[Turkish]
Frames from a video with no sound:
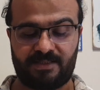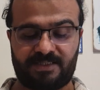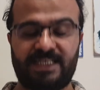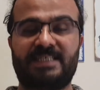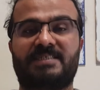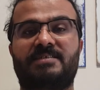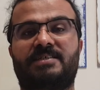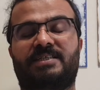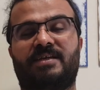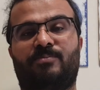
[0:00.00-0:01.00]
8.
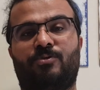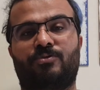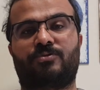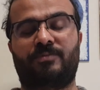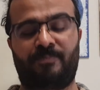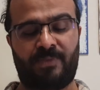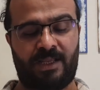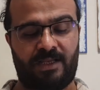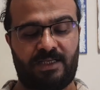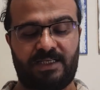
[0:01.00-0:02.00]
kitap oldu.
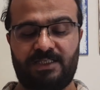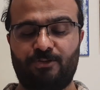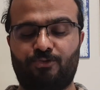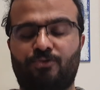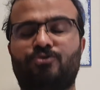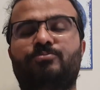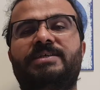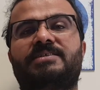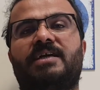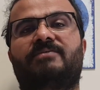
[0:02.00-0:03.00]

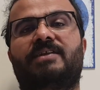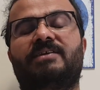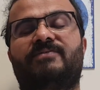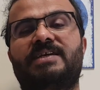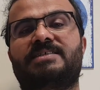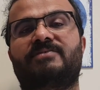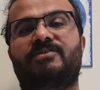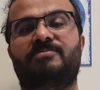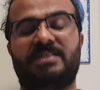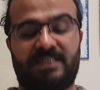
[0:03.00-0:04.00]
231 sayfalık
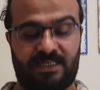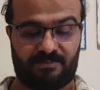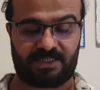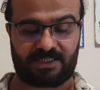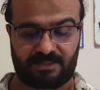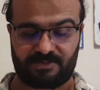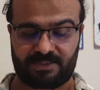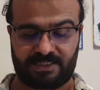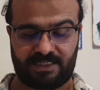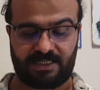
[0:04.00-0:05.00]
felsefi bir deneme
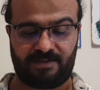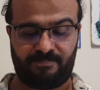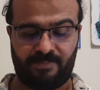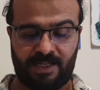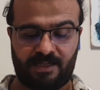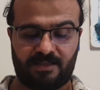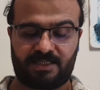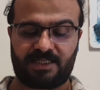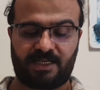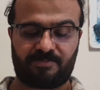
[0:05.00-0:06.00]
kitabıdır ile
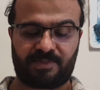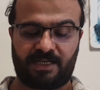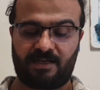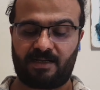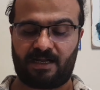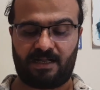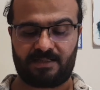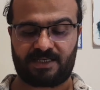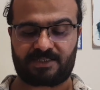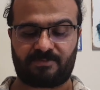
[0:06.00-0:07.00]
kitapta
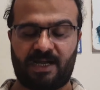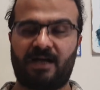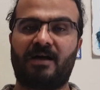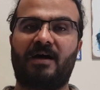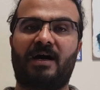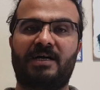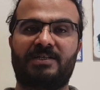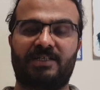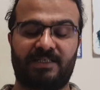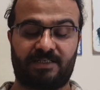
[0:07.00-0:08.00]
aldatma,
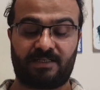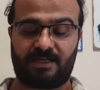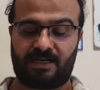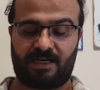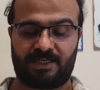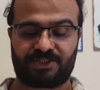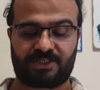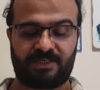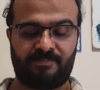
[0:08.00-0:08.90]
ayrılık, aşk,